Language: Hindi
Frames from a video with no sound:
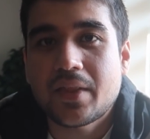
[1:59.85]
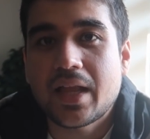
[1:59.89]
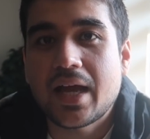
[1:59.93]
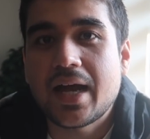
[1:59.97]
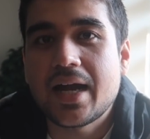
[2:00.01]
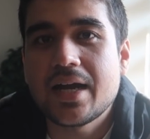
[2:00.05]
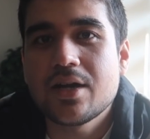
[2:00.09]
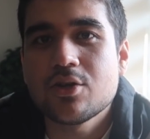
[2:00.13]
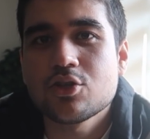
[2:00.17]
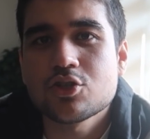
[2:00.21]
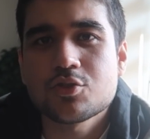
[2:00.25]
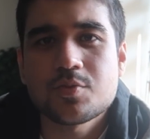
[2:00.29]

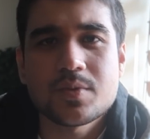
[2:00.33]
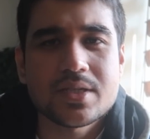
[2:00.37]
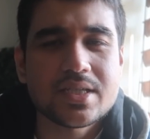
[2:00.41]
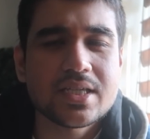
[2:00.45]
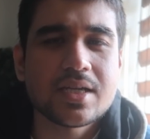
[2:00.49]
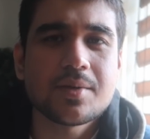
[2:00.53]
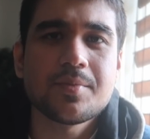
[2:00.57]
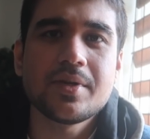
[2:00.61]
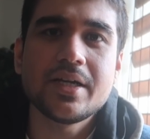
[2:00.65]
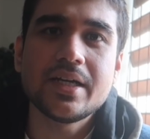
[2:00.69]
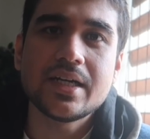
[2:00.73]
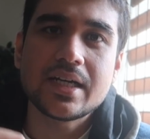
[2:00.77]
एंड उसमें
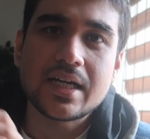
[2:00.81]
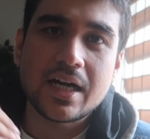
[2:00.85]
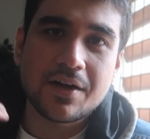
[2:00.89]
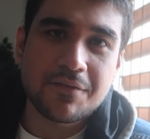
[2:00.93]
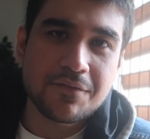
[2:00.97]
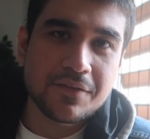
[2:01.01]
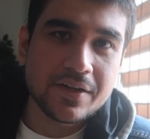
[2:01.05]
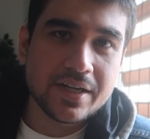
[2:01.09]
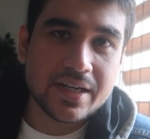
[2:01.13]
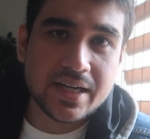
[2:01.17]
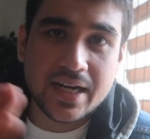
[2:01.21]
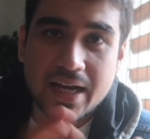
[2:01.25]
से अभी
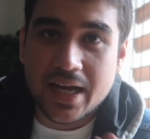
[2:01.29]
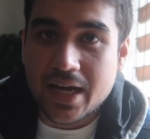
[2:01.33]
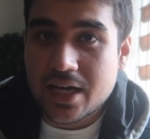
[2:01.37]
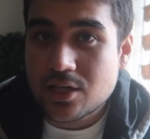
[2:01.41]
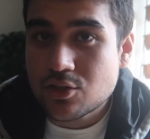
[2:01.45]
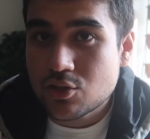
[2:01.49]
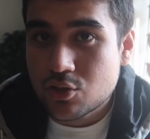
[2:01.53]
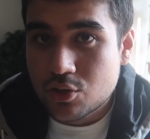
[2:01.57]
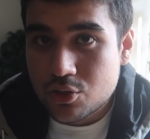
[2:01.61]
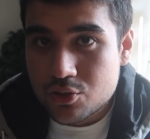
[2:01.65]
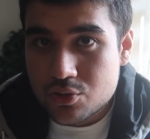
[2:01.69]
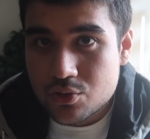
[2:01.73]
काफी
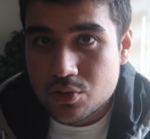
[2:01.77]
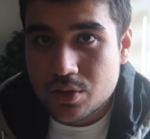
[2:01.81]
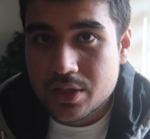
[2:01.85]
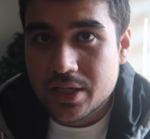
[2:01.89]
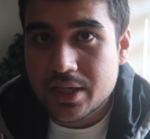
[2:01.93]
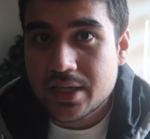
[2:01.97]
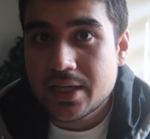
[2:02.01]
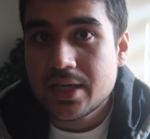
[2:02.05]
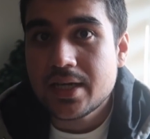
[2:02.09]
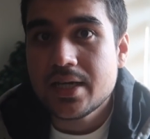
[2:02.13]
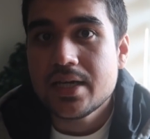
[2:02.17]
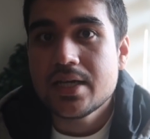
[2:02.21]
ट्रायाज हो
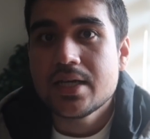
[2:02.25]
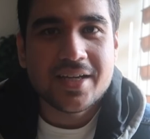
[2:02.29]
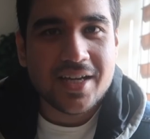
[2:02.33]
चुके हैं